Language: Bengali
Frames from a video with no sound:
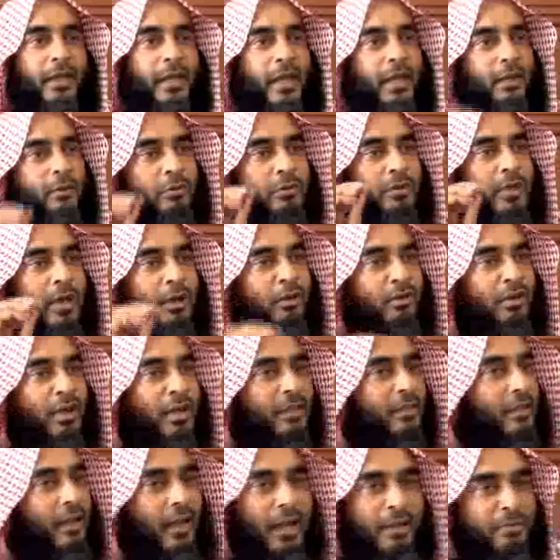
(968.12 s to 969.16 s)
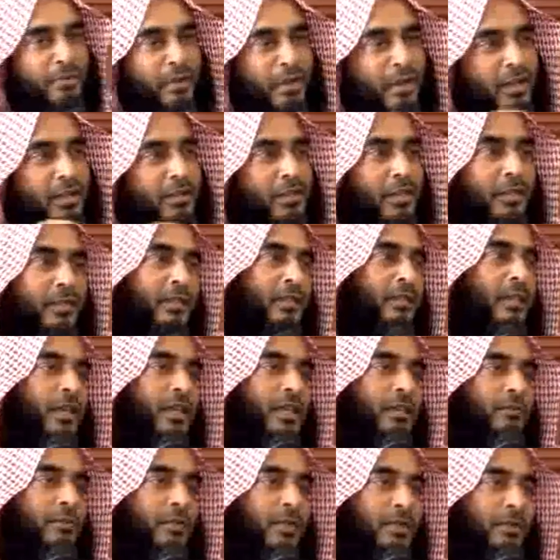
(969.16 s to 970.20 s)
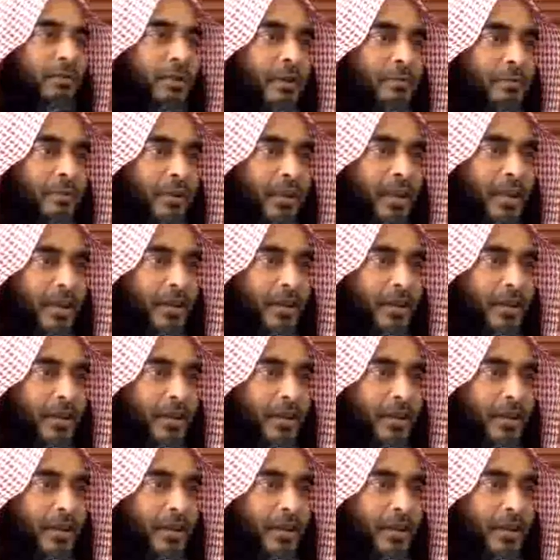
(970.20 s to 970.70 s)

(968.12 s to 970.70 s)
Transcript: এই উদাহরণ না দিলে আপনি নিজের জিন্দিগিতে বুঝতে পারবেন